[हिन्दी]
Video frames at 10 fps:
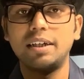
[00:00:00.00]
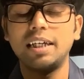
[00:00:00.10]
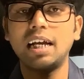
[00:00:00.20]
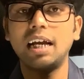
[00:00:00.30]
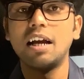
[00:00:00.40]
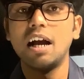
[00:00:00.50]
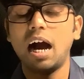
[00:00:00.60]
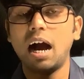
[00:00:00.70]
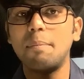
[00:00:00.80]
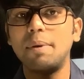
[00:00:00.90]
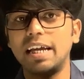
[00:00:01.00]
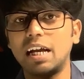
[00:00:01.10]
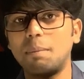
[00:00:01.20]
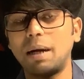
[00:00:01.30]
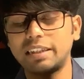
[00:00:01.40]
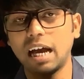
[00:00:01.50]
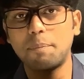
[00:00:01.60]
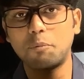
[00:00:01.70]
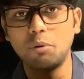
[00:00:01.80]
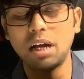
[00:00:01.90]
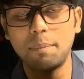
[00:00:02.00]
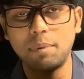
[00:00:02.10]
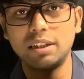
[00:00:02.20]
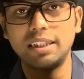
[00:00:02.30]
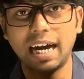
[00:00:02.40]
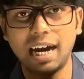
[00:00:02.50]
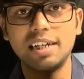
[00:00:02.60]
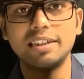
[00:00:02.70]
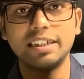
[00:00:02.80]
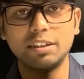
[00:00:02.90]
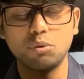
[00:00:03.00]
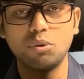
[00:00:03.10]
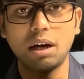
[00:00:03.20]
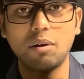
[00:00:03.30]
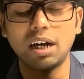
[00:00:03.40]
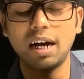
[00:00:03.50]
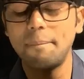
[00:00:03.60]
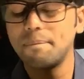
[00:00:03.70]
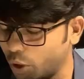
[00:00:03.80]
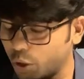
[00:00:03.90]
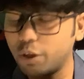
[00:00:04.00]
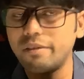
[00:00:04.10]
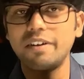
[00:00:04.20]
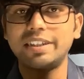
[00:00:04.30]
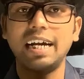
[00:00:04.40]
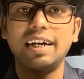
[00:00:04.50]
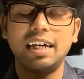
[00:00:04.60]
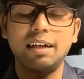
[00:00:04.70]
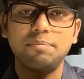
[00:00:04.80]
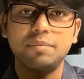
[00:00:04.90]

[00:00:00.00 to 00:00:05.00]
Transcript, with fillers: ठीक है अब एक बात आपको यहाँ पे ध्यान से सुनना होगा कोई कोई वेबसाइट है